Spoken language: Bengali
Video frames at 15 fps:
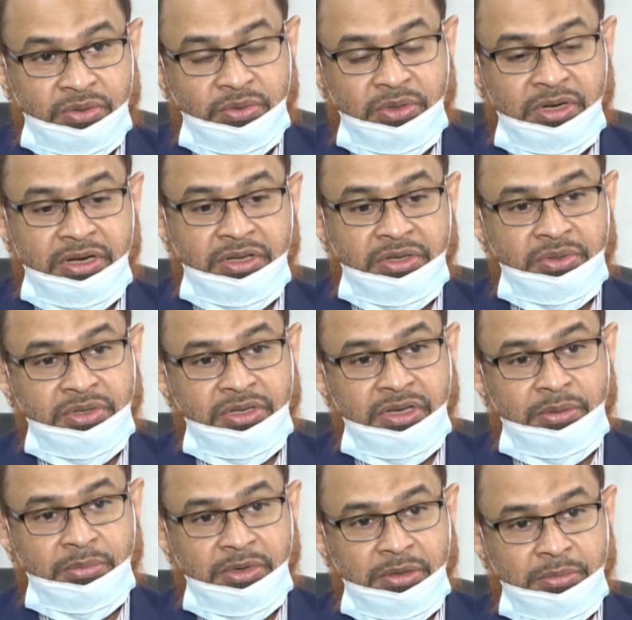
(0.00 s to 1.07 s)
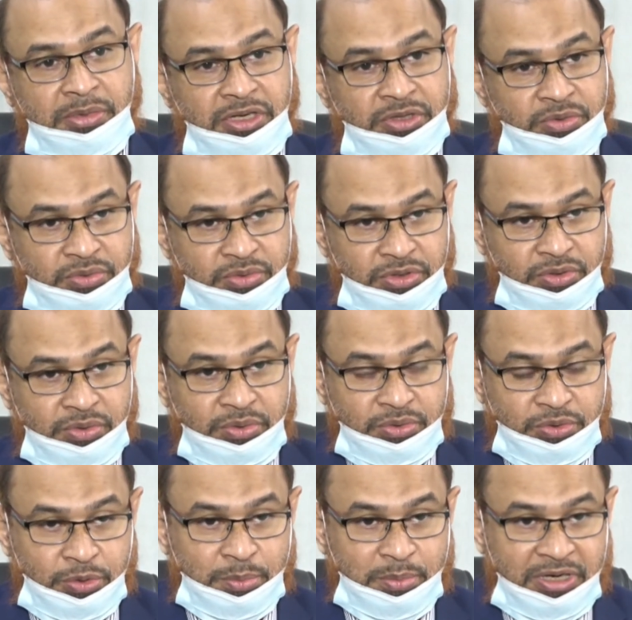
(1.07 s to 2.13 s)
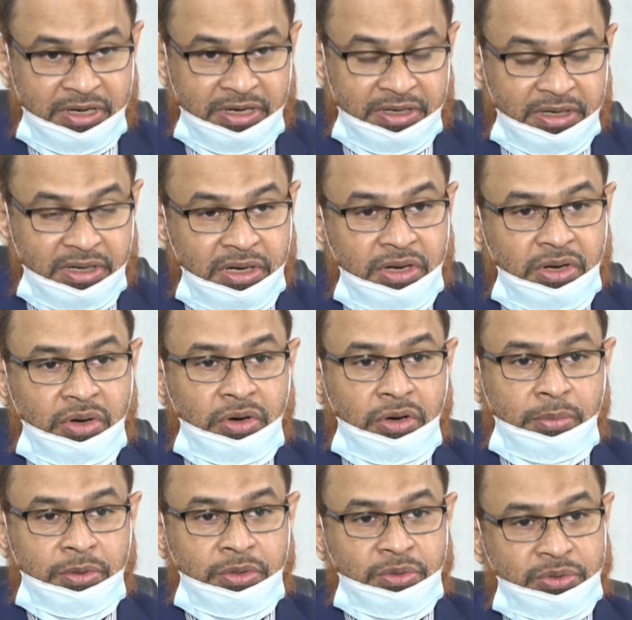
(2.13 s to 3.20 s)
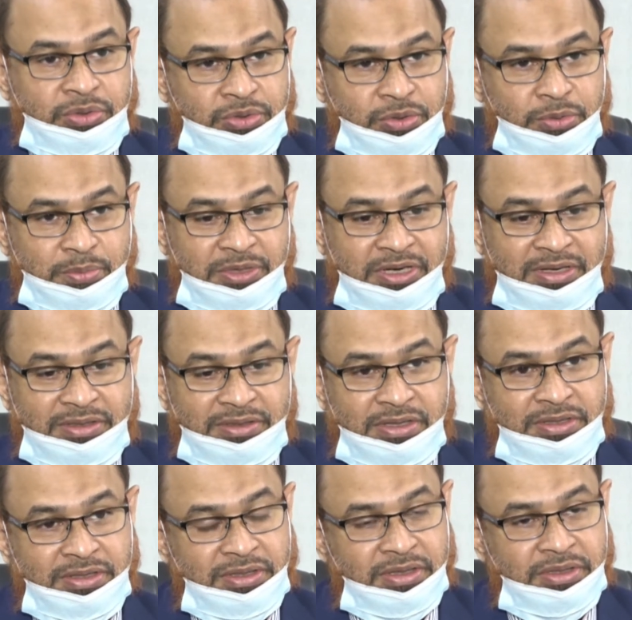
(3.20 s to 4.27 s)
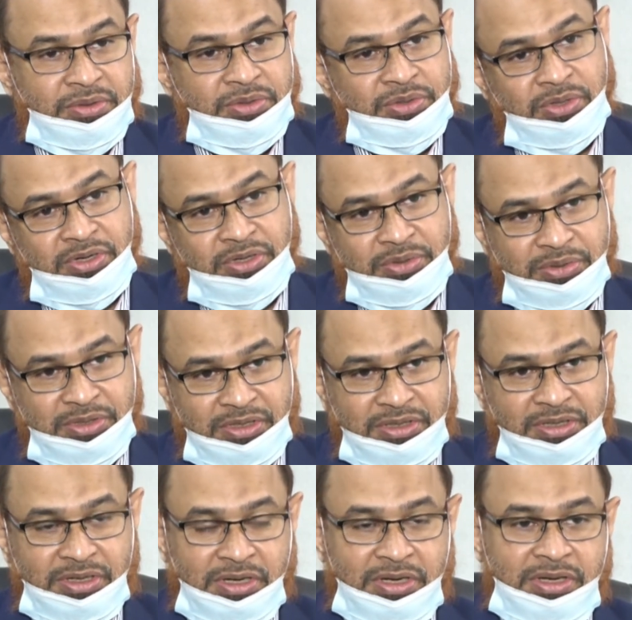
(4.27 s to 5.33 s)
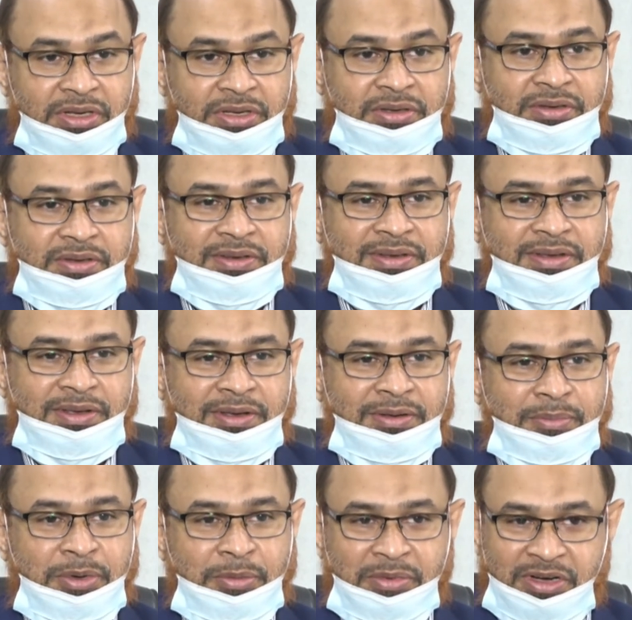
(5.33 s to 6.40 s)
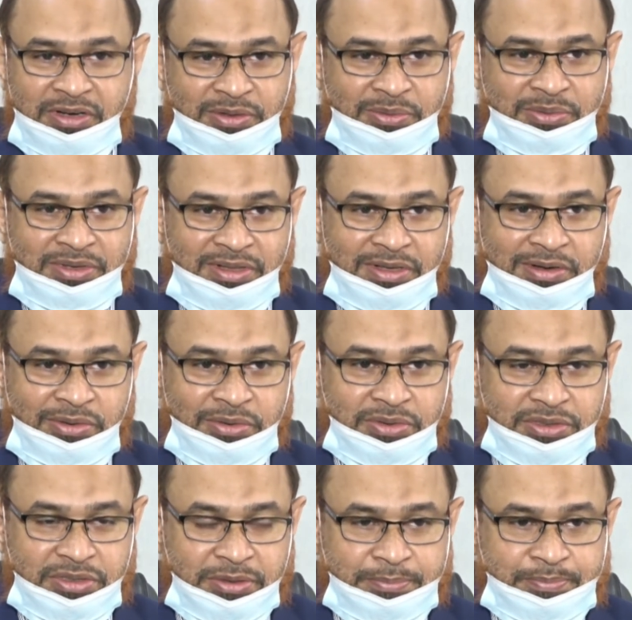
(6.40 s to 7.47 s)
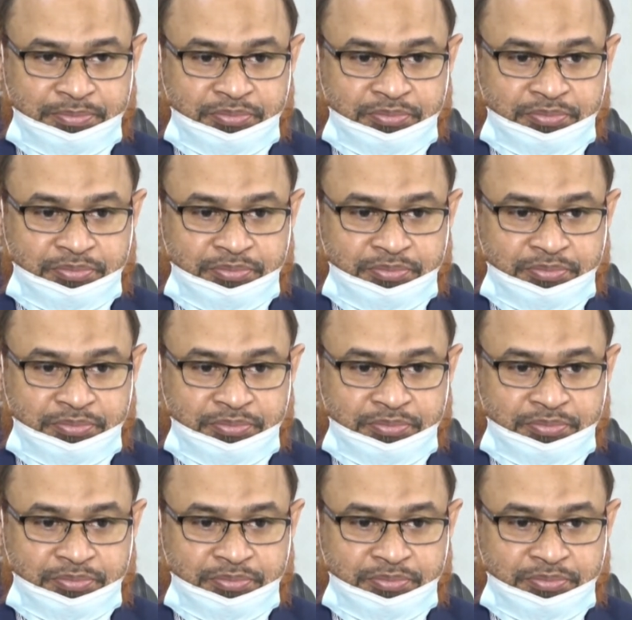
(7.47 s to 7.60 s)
কারো দোকানে যদি আমরা মেয়াদ উত্তীর্ণ ওষুধ পাই অবৈধ ওষুধ পাই তাদেরকে কিন্তু সরাসরি সেখানেই মামলাটা করে দেওয়া হচ্ছে